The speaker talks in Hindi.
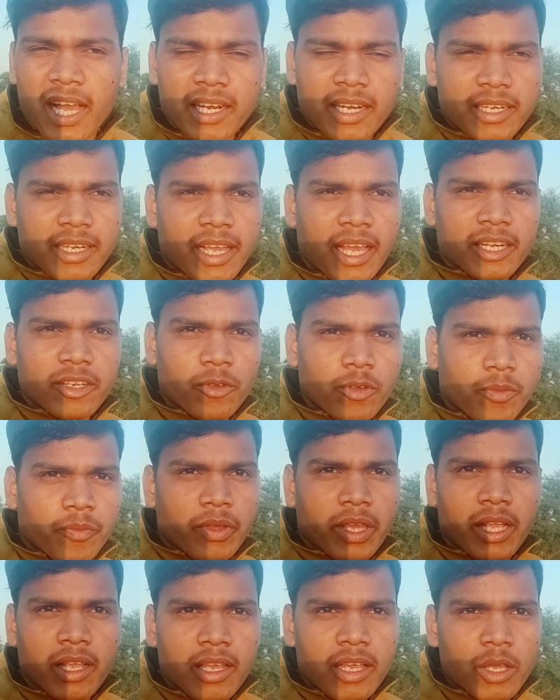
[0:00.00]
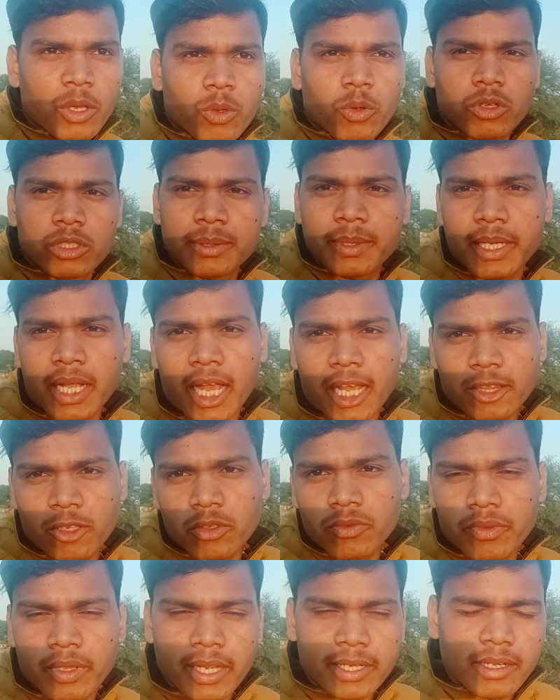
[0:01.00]
ध्यान रखना यार क्योंकि कुछ भी खाते
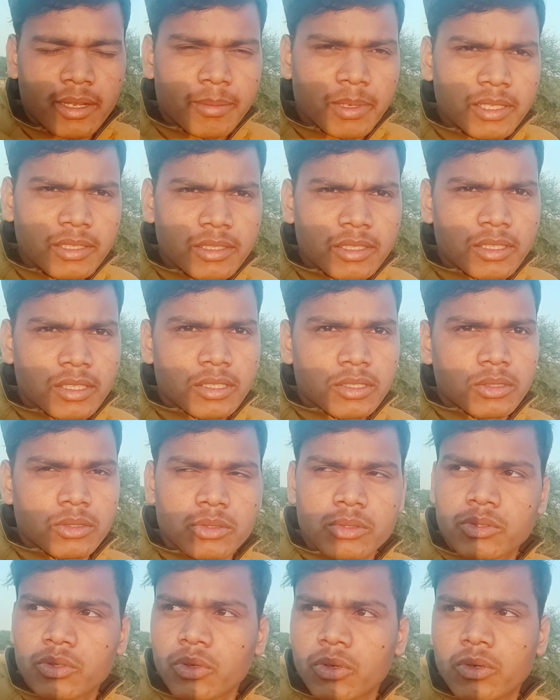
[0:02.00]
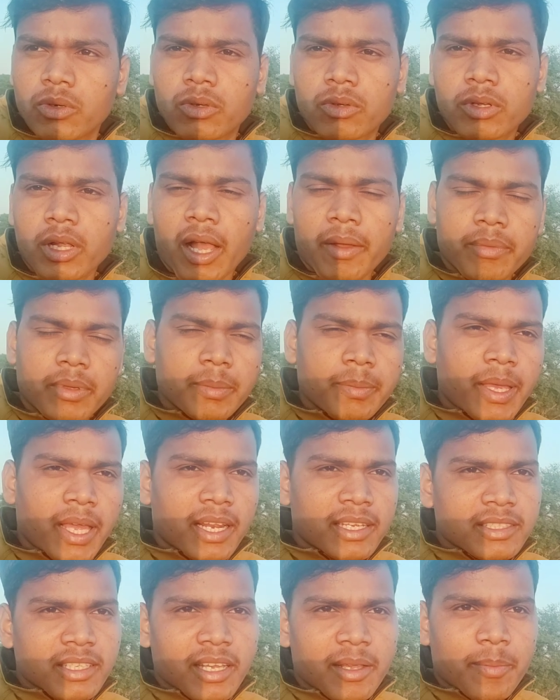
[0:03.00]
हो फेंकना मत सो काफ़ी
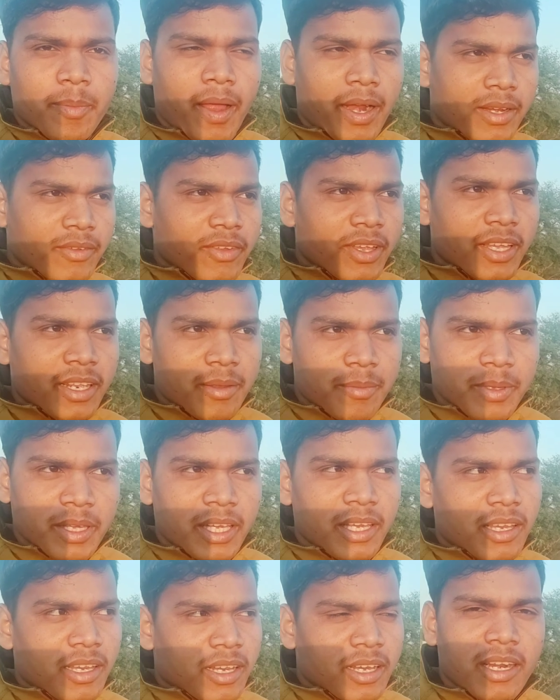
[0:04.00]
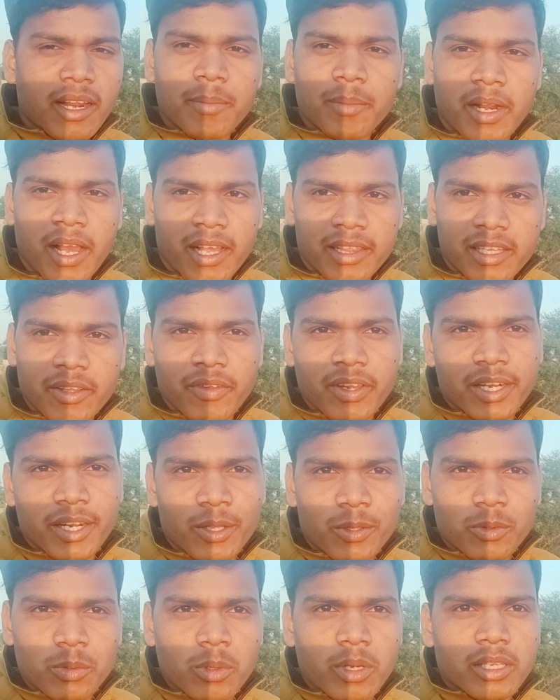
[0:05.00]
प्यारा सा है पानी वगैरह भी है अगर आप नहाते वगैरह
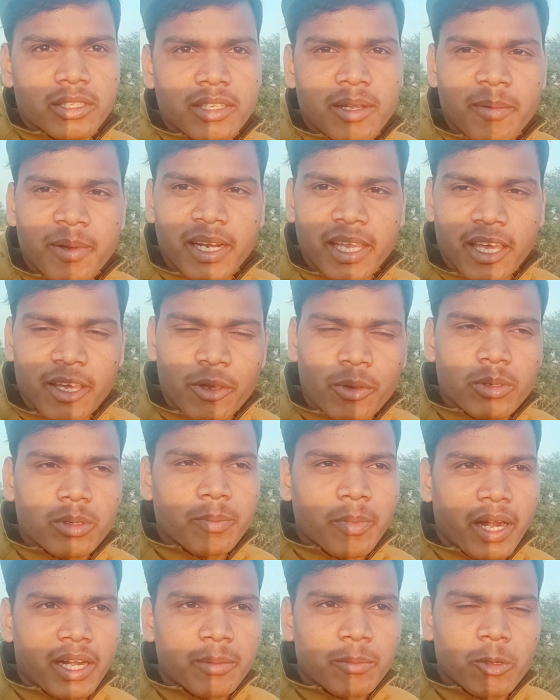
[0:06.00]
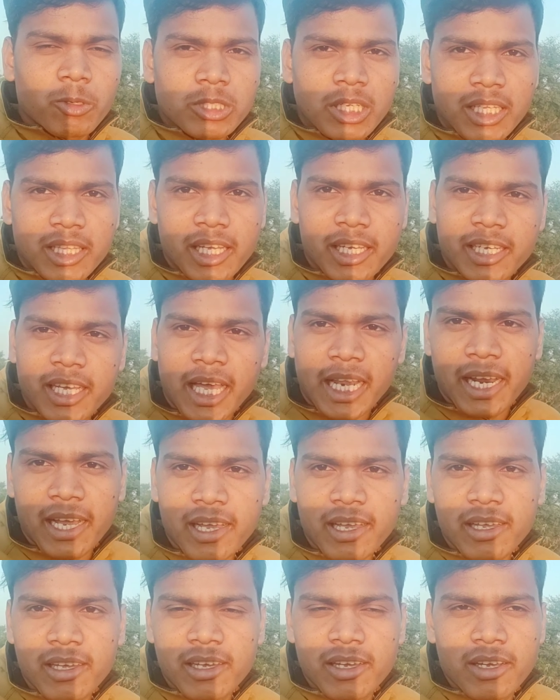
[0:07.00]
तो थोड़ा संभल के क्योंकि पानी बहुत ज़्यादा ही गहरा है